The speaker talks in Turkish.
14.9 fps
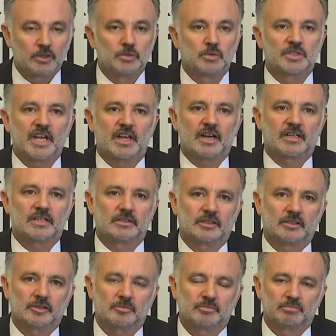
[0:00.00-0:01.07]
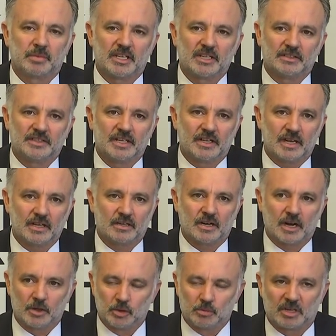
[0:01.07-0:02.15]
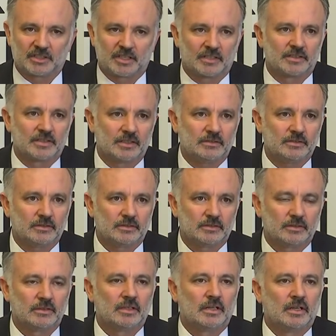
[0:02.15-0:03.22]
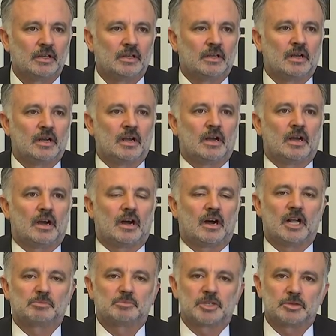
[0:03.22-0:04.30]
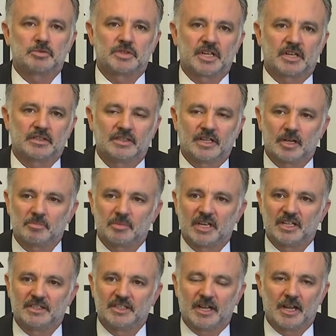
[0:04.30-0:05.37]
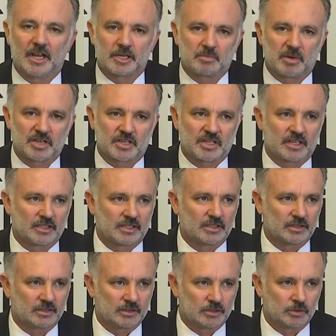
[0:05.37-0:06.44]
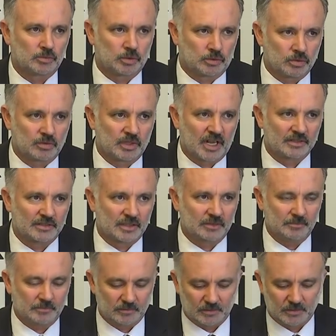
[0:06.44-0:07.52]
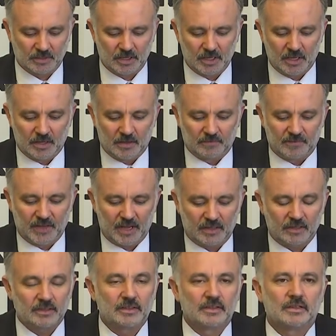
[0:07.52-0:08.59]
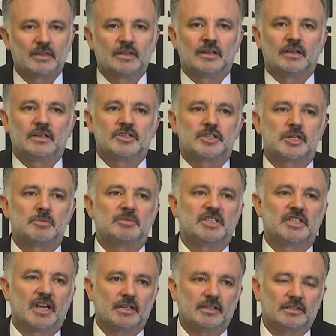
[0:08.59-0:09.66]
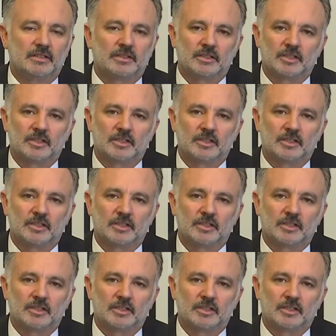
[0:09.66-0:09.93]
Yüze yakın belediyeye kayyum atandı. 60'ın üzerinde belediye eş başkanı tutuklandı ve Şimdi de